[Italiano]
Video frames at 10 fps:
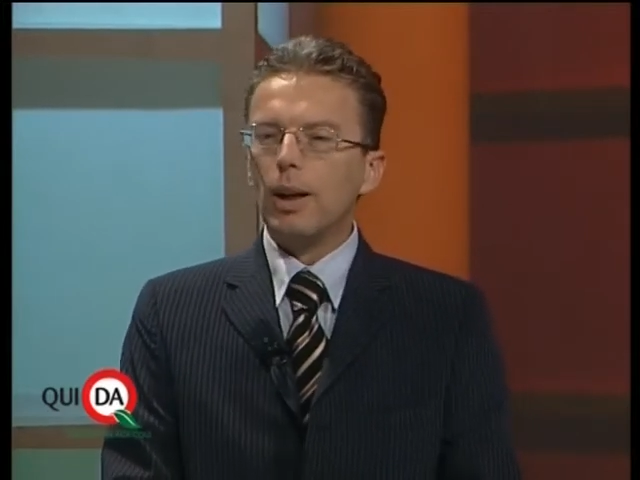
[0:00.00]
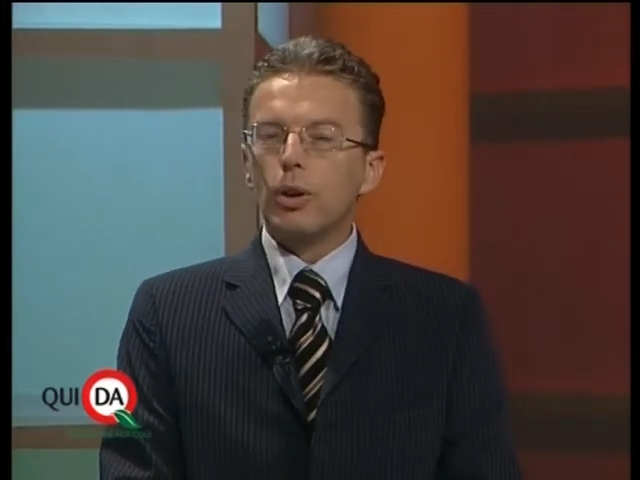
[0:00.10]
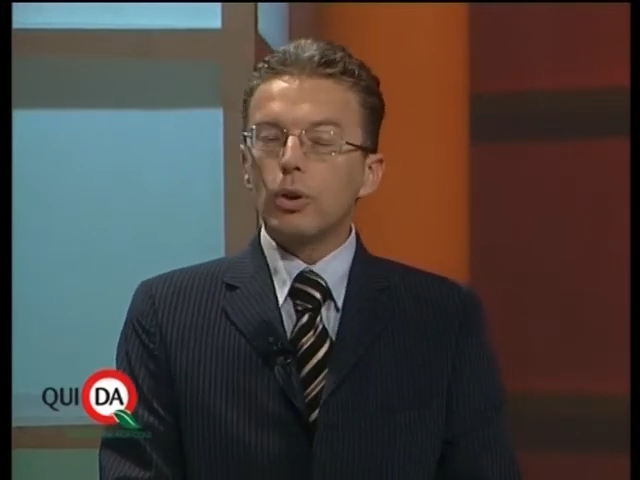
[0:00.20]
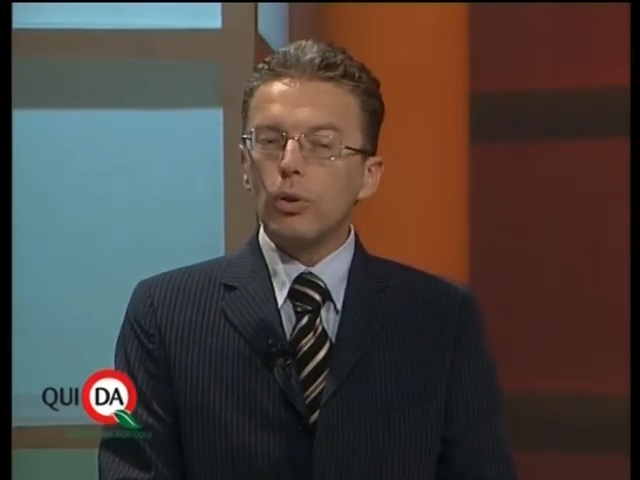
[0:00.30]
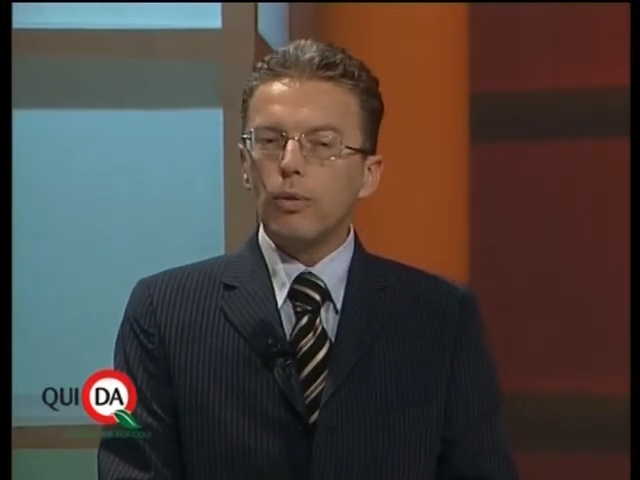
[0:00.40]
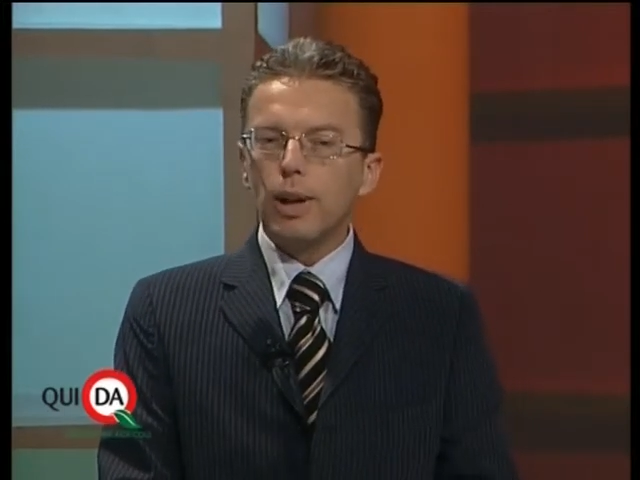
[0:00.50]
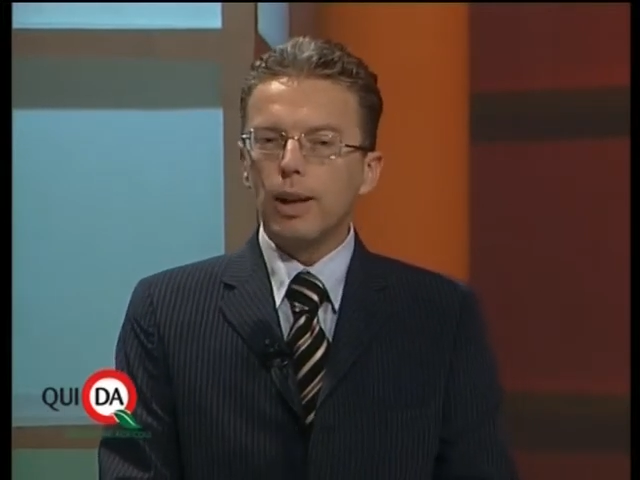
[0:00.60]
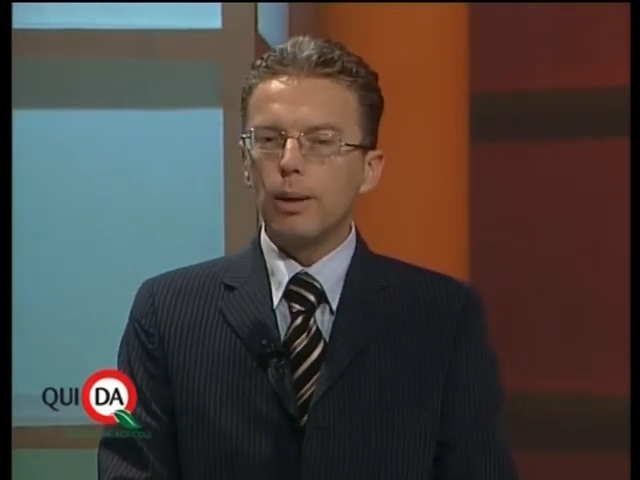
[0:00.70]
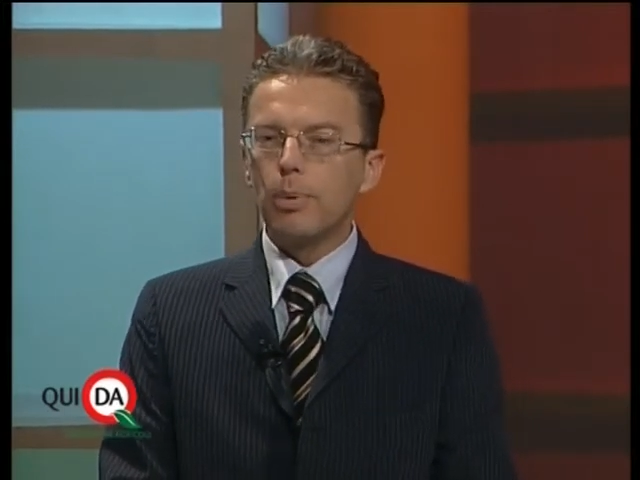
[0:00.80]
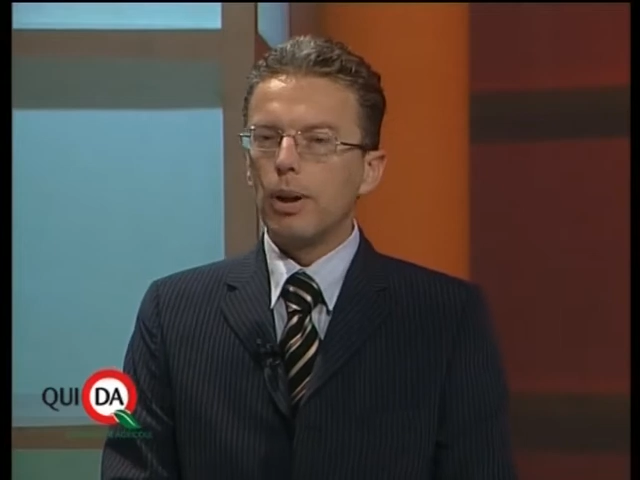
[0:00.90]

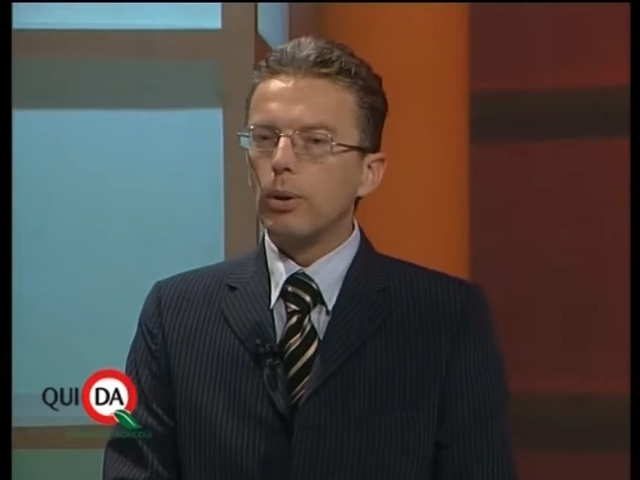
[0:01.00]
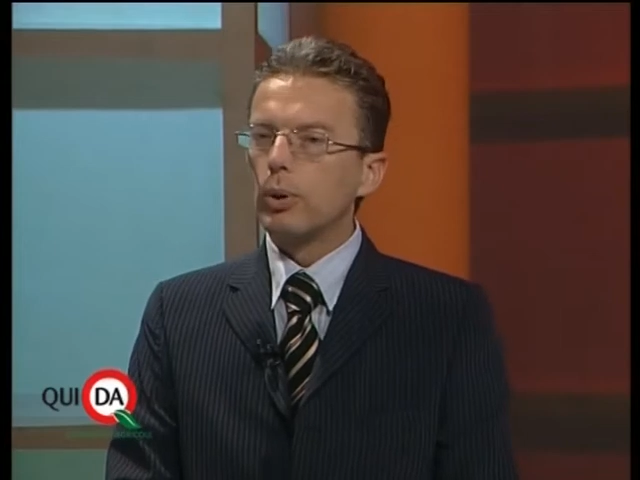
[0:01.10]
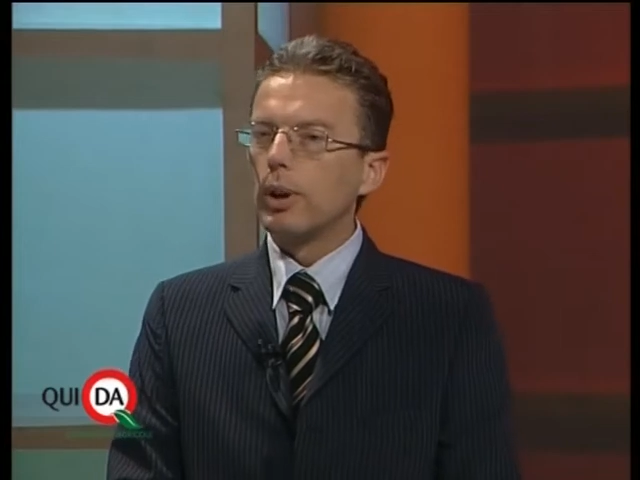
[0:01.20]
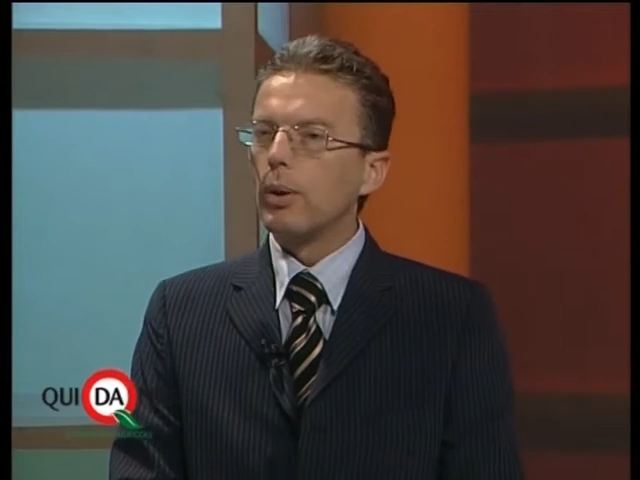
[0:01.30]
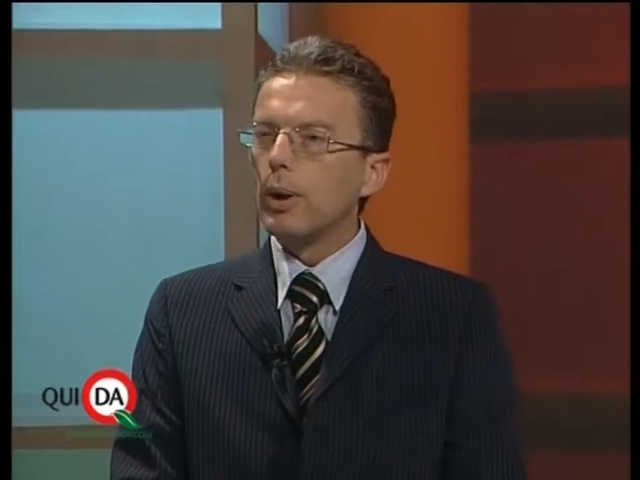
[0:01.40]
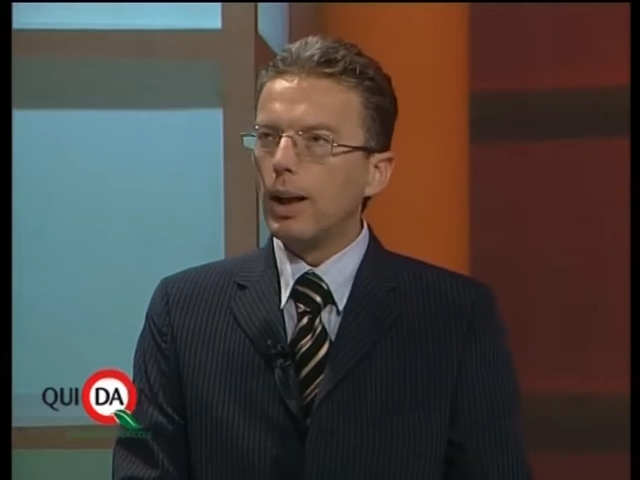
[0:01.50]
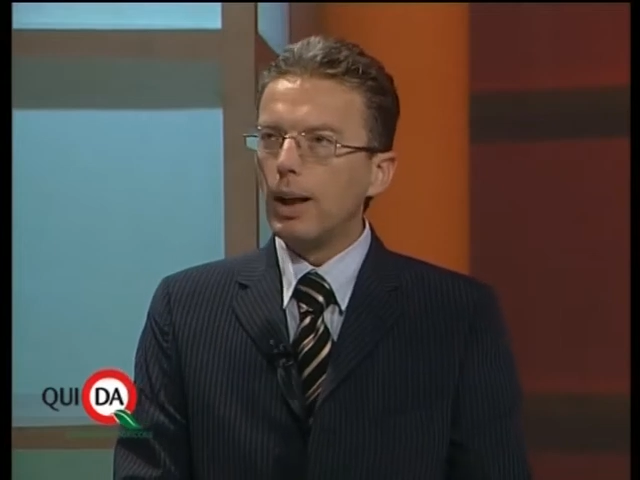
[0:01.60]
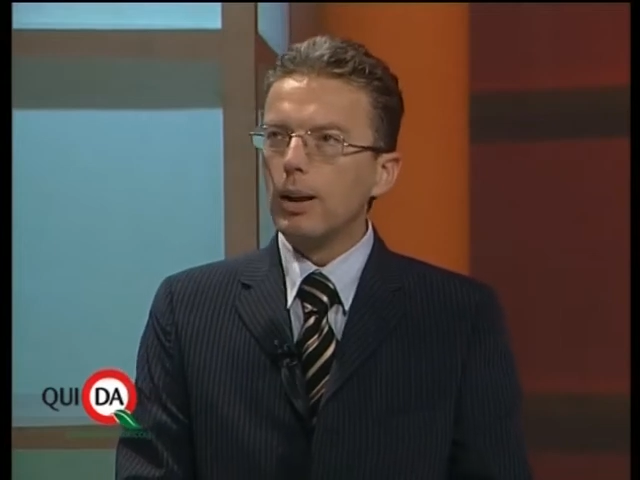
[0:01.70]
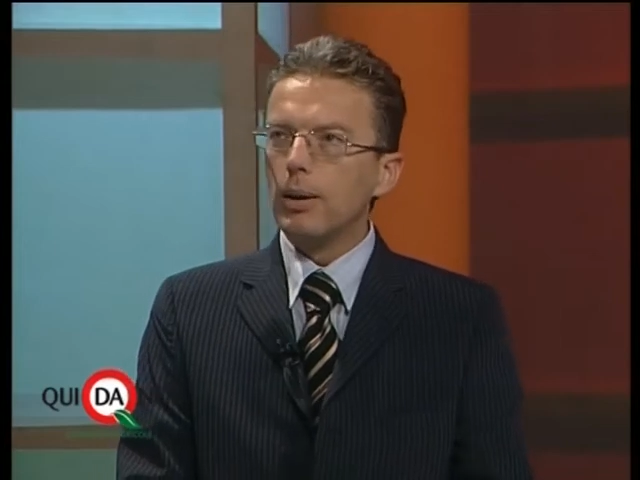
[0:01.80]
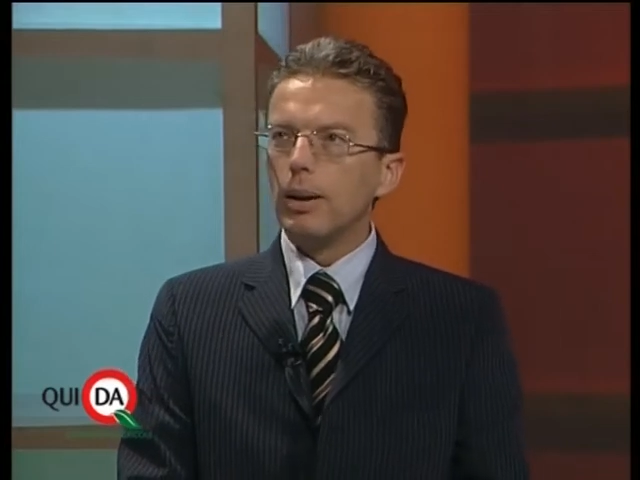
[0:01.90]
sconveniente per le industrie locali